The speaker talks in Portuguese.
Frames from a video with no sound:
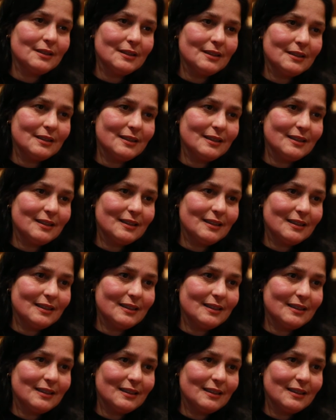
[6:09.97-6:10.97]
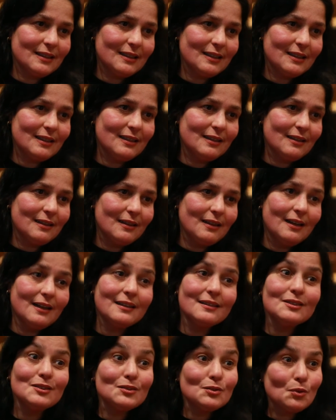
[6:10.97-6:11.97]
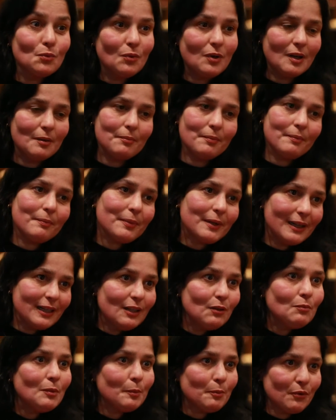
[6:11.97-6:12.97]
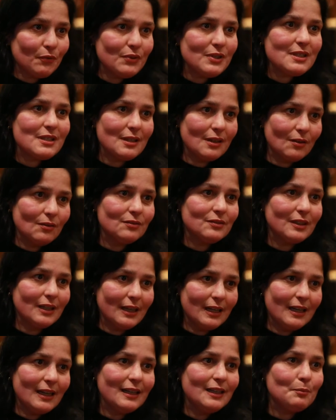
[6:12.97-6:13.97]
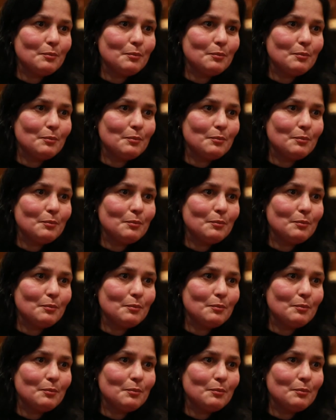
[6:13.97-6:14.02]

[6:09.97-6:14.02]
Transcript: E a disciplina não pode faltar. Nunca, para nenhuma profissão, né?